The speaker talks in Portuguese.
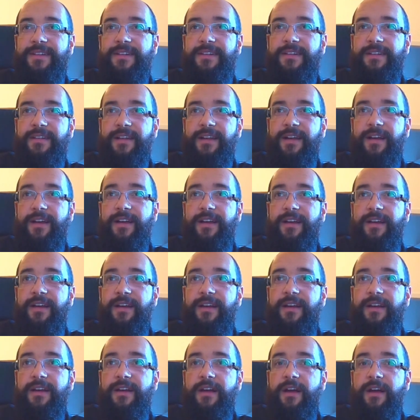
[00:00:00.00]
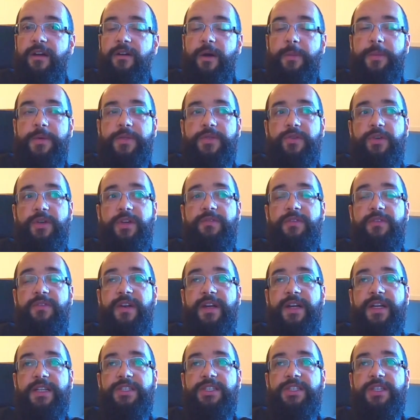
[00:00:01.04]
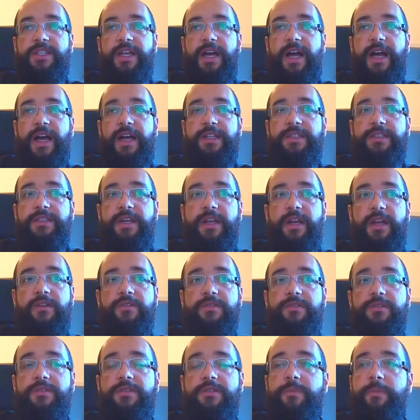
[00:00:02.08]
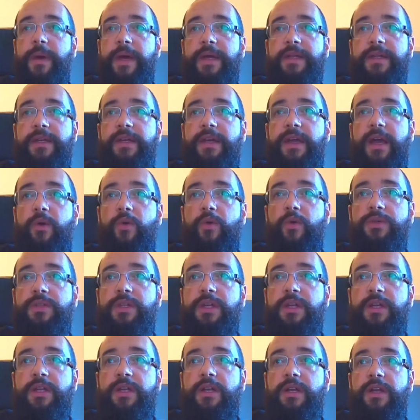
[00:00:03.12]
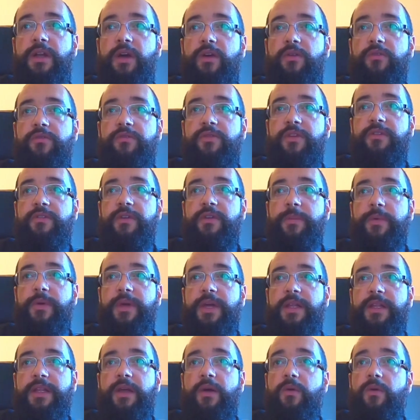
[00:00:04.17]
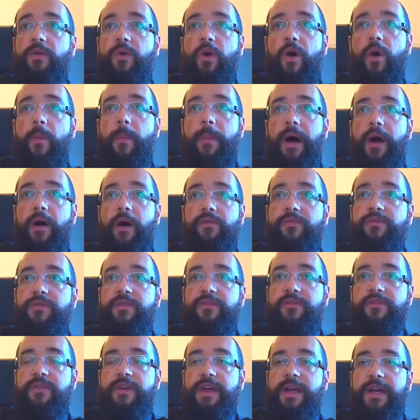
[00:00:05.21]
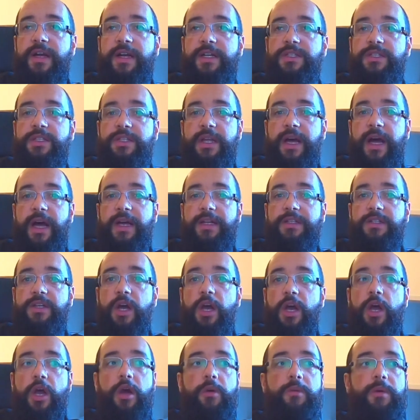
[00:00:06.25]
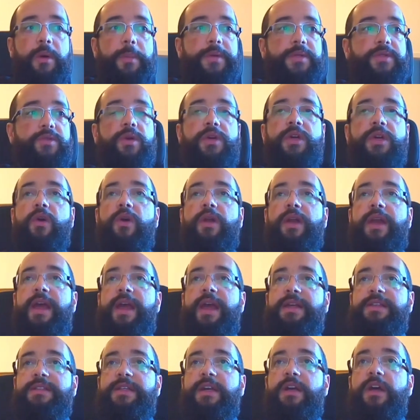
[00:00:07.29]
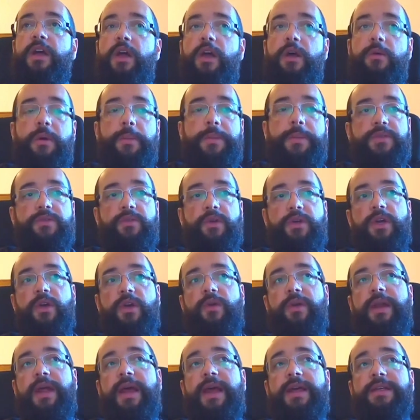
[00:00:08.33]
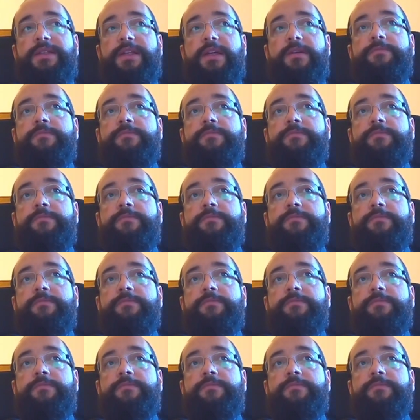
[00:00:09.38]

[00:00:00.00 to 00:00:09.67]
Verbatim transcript: né? Uma pessoa que vive a castidade, ela não suspeita que a outra não viva, porque é tão normal viver a castidade. Uma pessoa que é honesta, uma pessoa que é honesta,